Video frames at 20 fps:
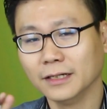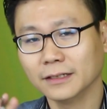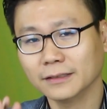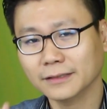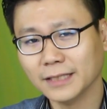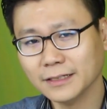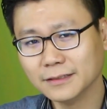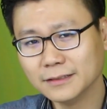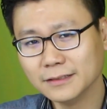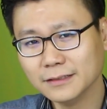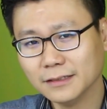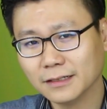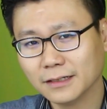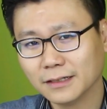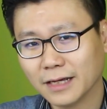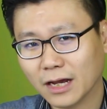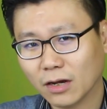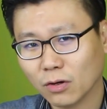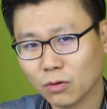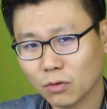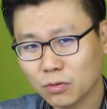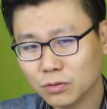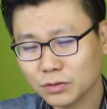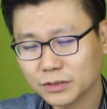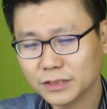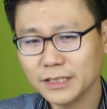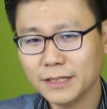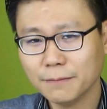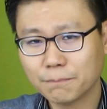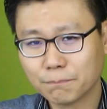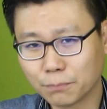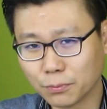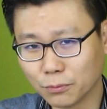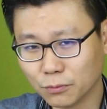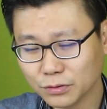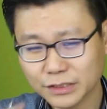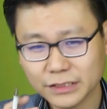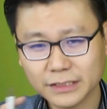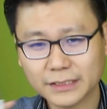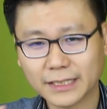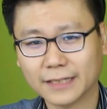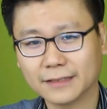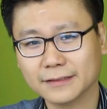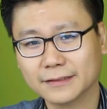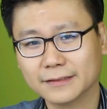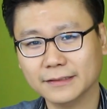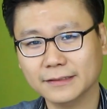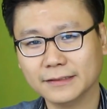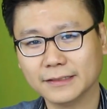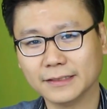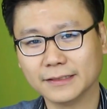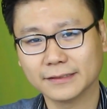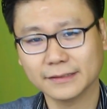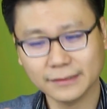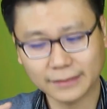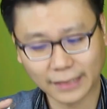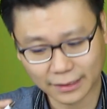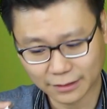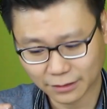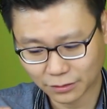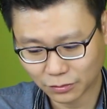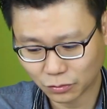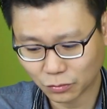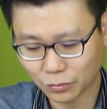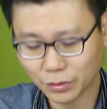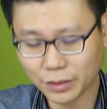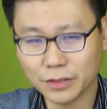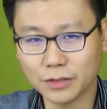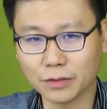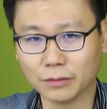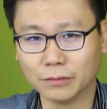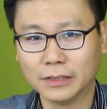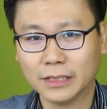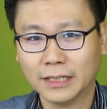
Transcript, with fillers: 但是，胡斯尼不是他的政敌，是他的队友，